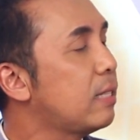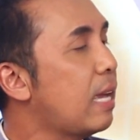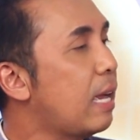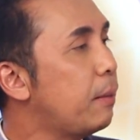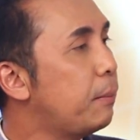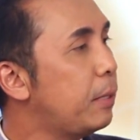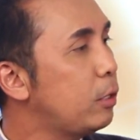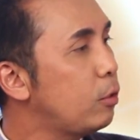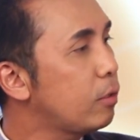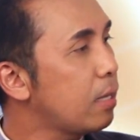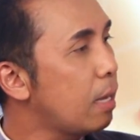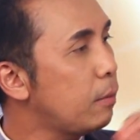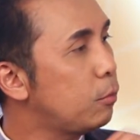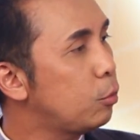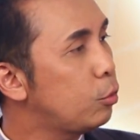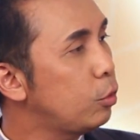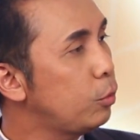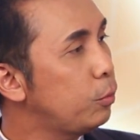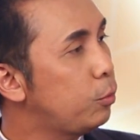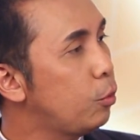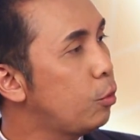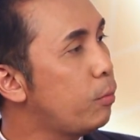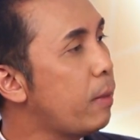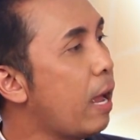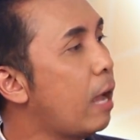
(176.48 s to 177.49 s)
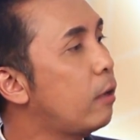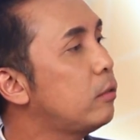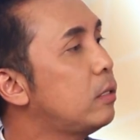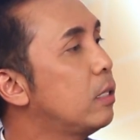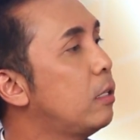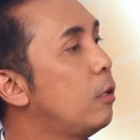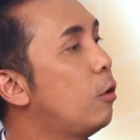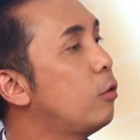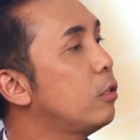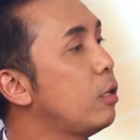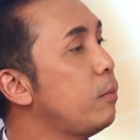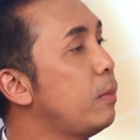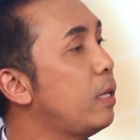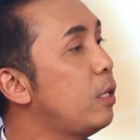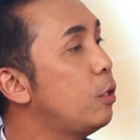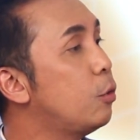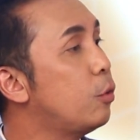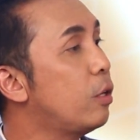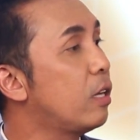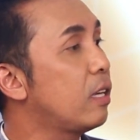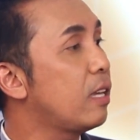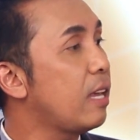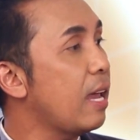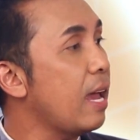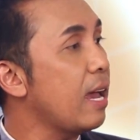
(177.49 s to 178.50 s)
สารพันธุกรรมของคุณภูมิมาเอาเชื้อโรคที่มีอยู่
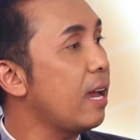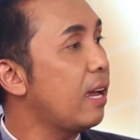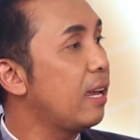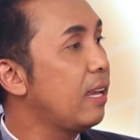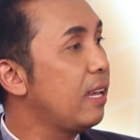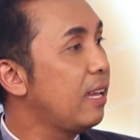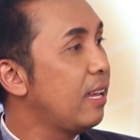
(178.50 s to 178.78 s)
อย่างเงี้ย